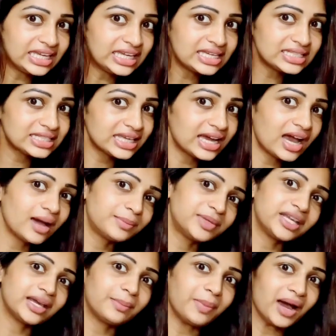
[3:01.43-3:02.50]
ஈஸியாக
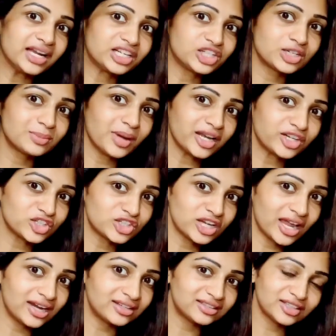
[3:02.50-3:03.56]
அப்படியே பார்ட்டிஷன்
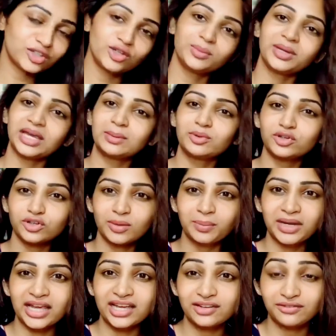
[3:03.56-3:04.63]
பார்ட்டிஷனாக எடுத்து யூல் பி ஏபிள் டு
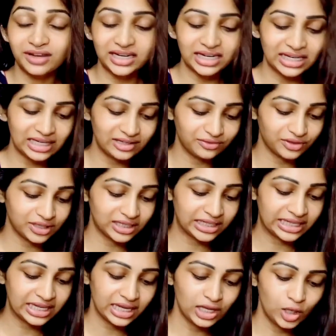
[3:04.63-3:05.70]
அப்ளை இட் வெரி
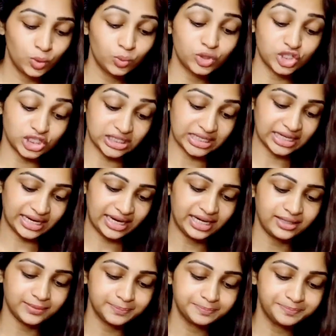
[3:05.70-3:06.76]
ஈவன்லி விச் இஸ் கிரேட்